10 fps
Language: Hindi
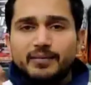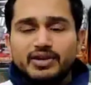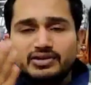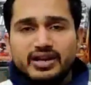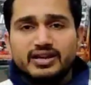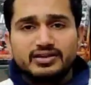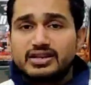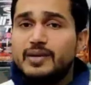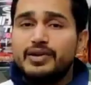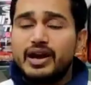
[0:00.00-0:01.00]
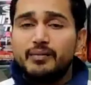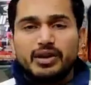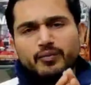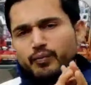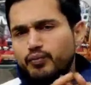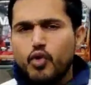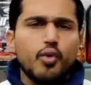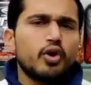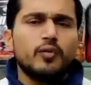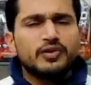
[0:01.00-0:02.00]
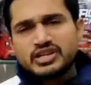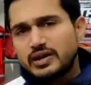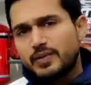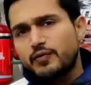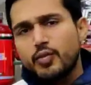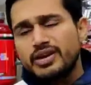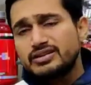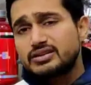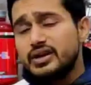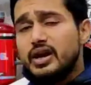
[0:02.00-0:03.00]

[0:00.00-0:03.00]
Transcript: आपकी स्ट्रेंथ स्टेमिना मतलब ओवरऑल फिजिकल परफॉर्मेंस